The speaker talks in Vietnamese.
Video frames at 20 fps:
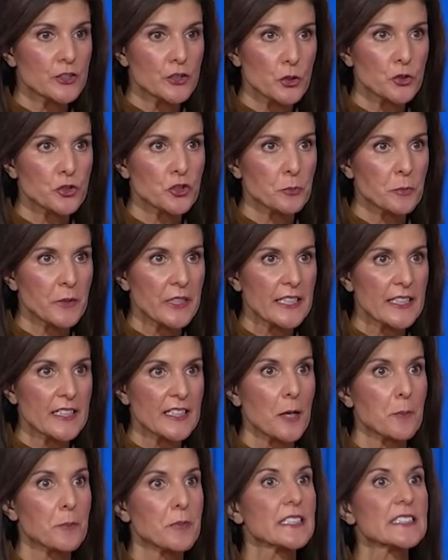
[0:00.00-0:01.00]
vài năm nữa,
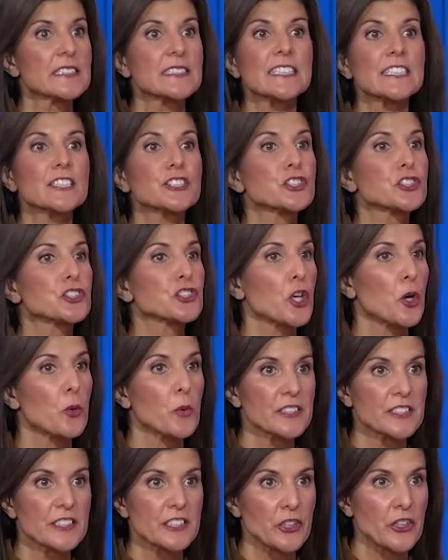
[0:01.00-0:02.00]
chi phí lãi vay của chúng
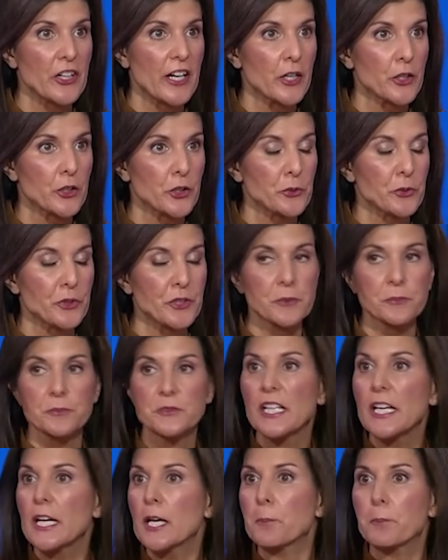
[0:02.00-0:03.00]
ta sẽ cao hơn ngân
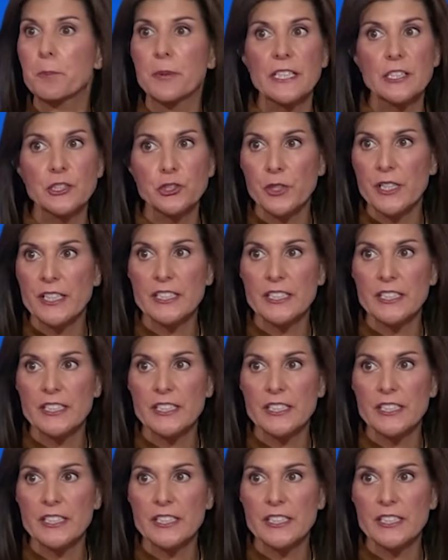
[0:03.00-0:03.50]
sách quốc phòng.